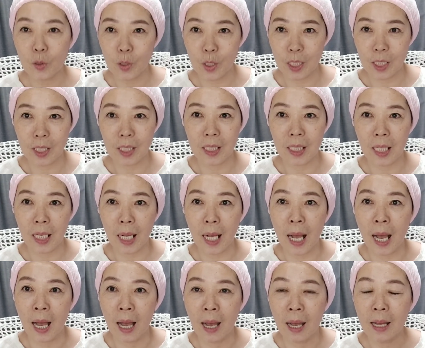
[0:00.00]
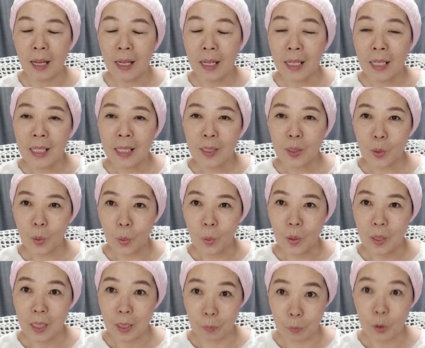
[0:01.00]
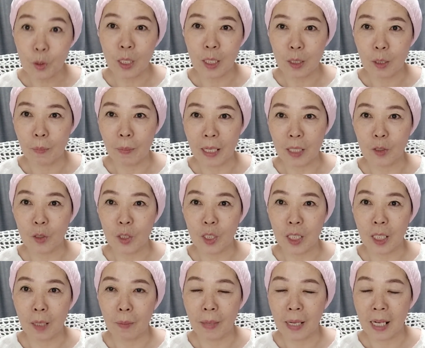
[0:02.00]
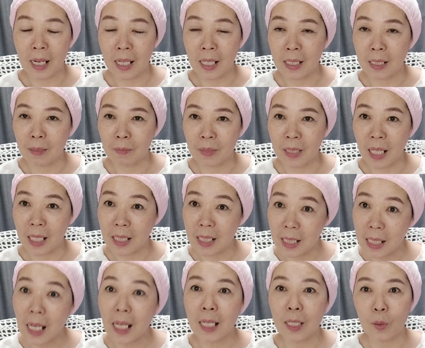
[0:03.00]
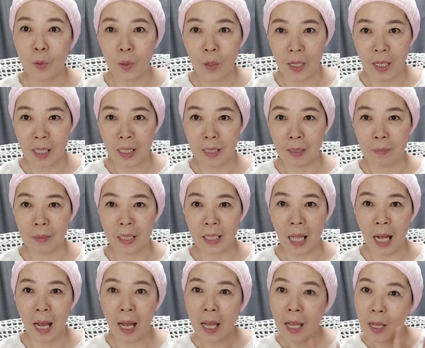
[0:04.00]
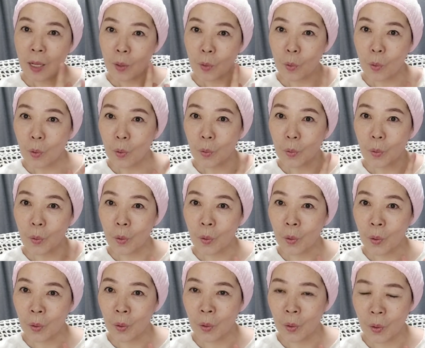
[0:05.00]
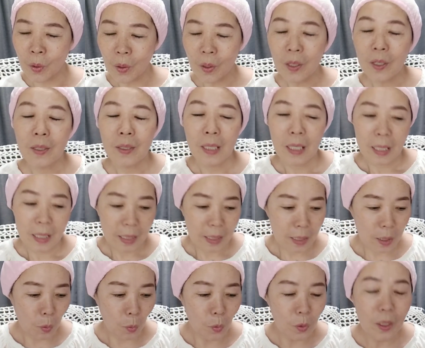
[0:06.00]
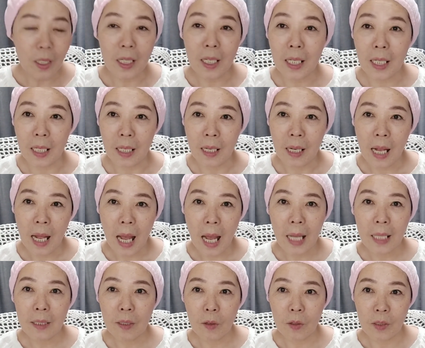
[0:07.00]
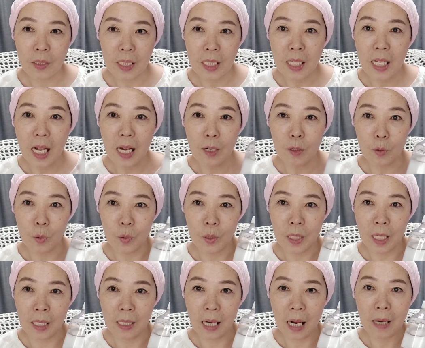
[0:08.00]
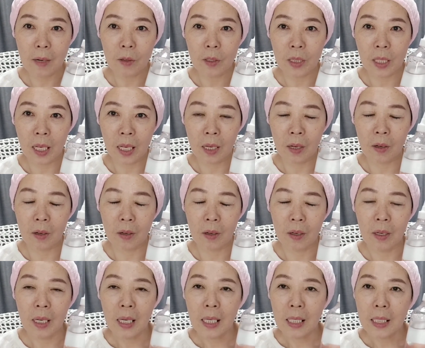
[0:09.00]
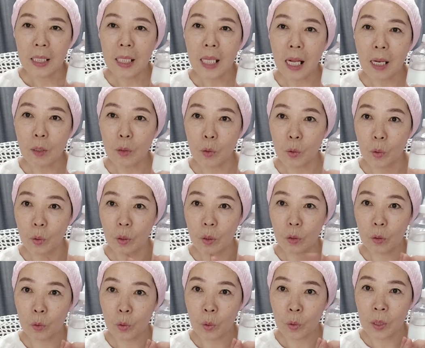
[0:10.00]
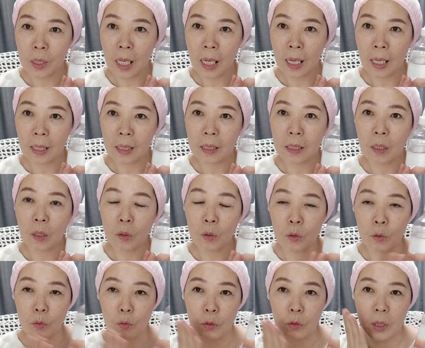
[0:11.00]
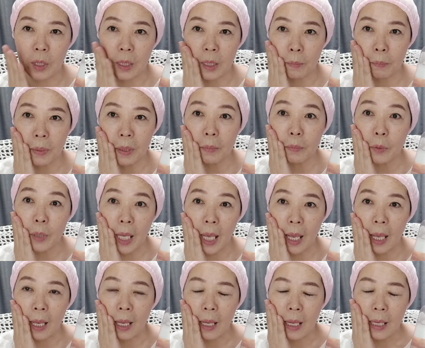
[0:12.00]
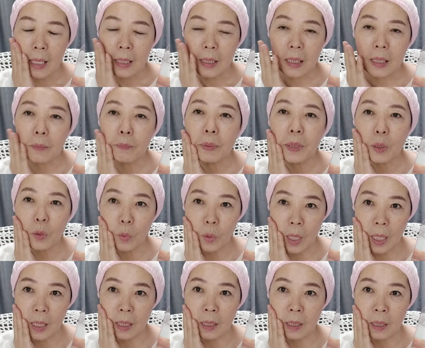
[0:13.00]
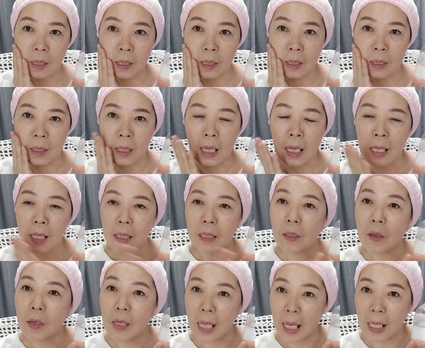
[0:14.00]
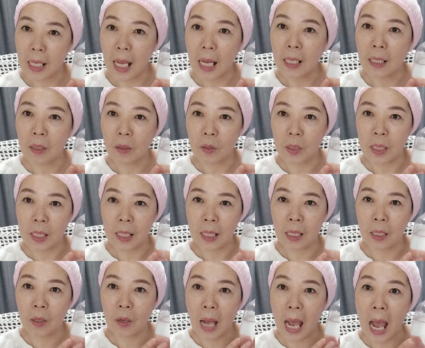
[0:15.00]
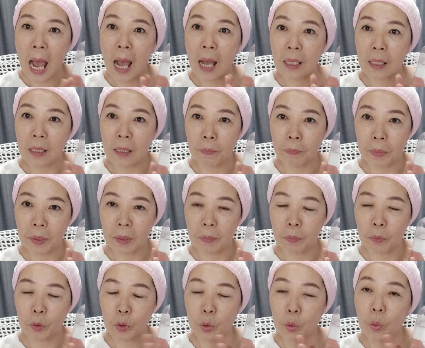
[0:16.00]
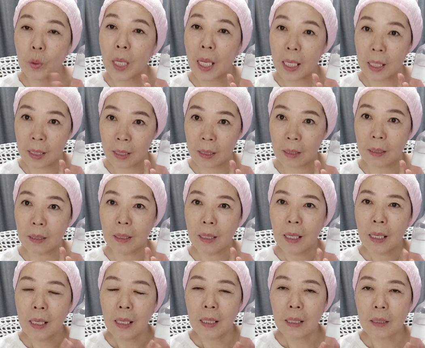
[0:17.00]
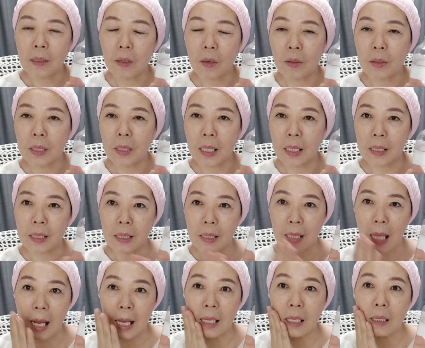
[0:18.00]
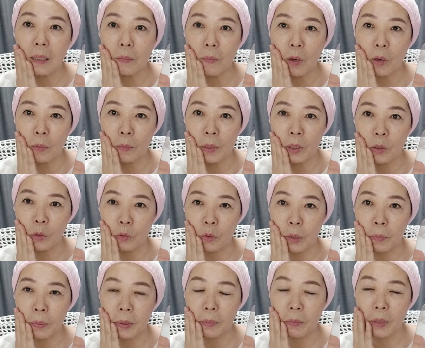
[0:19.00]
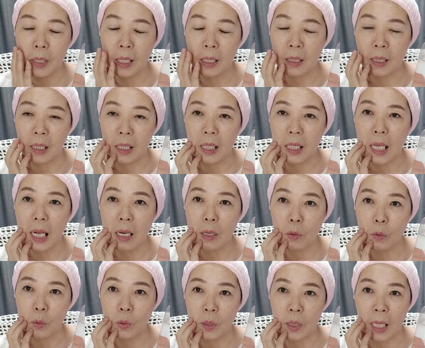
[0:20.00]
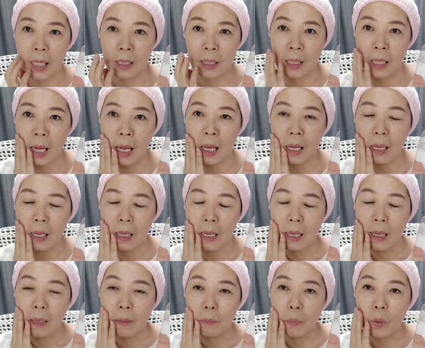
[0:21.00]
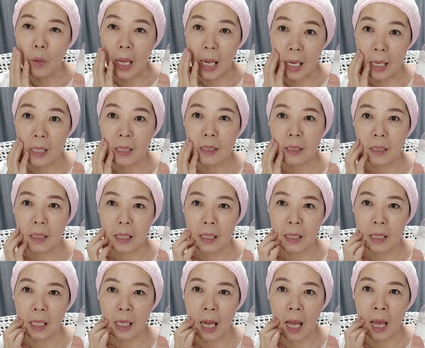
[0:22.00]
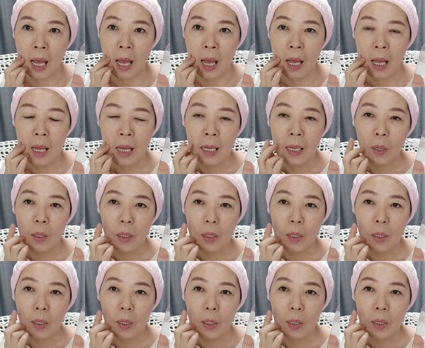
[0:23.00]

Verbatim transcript: 수도 있으니까 또 집중해서 봐주시길 바라겠습니다. 시작하도록 하겠습니다. 고고! 이제 오늘 하는 거는 히알루론산을 할 건데요. 히알루론산 같은 경우는 우리 피부에 진피 속에 있는 그걸 얘기하는 거잖아요. 아기 피부 속에 있는. 그런데 이제 나이를 먹으면서 우리 피부에 있는 히알루론산이나 뭐 엘라스틴이나